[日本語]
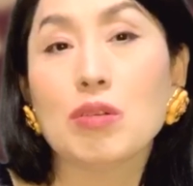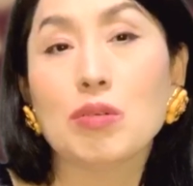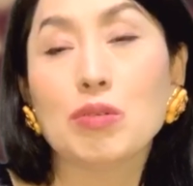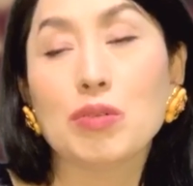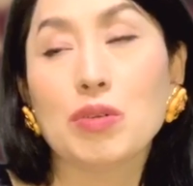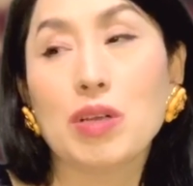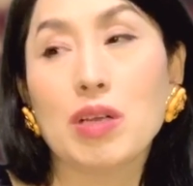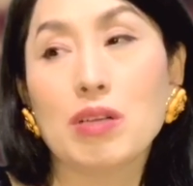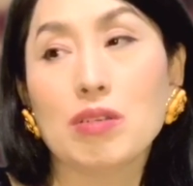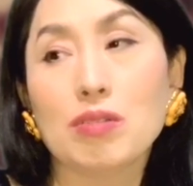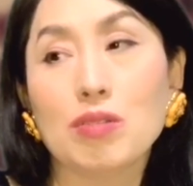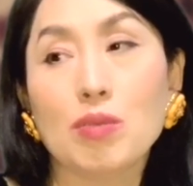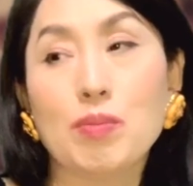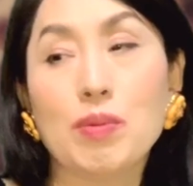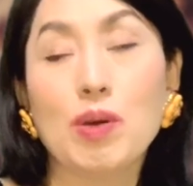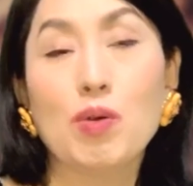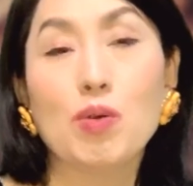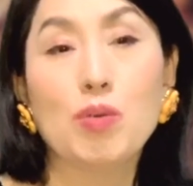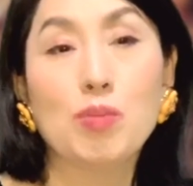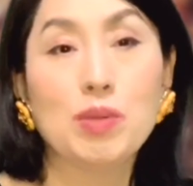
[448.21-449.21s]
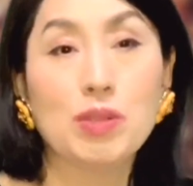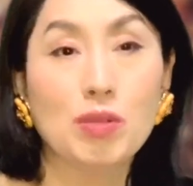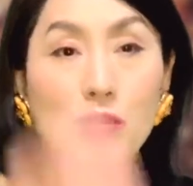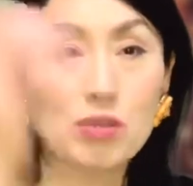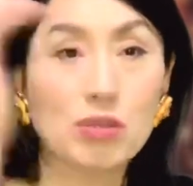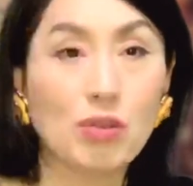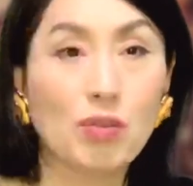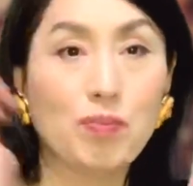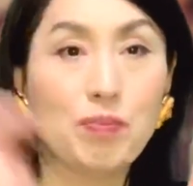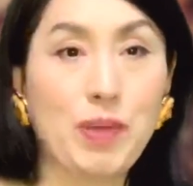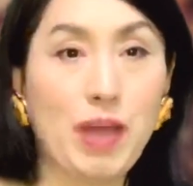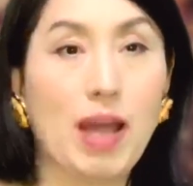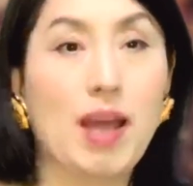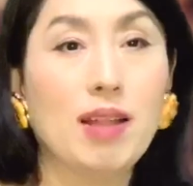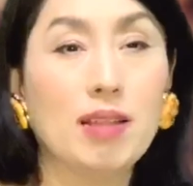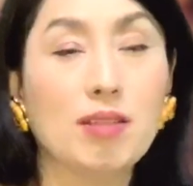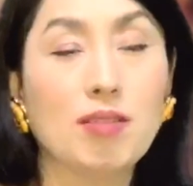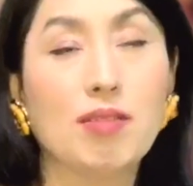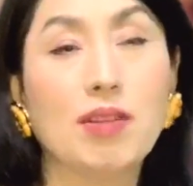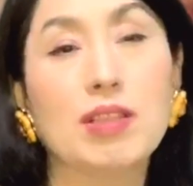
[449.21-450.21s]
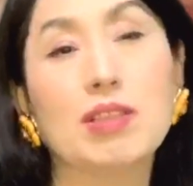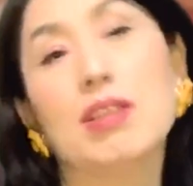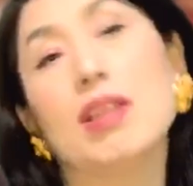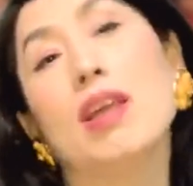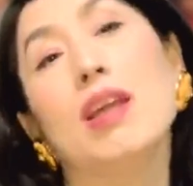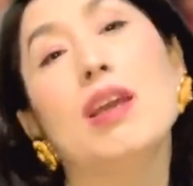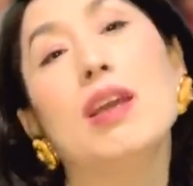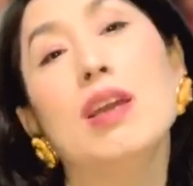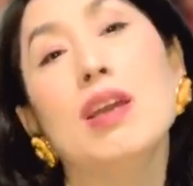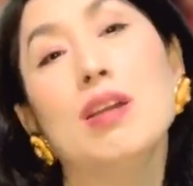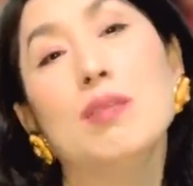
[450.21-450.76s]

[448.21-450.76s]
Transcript: ことがあると魔法瓶のちをバーンと割って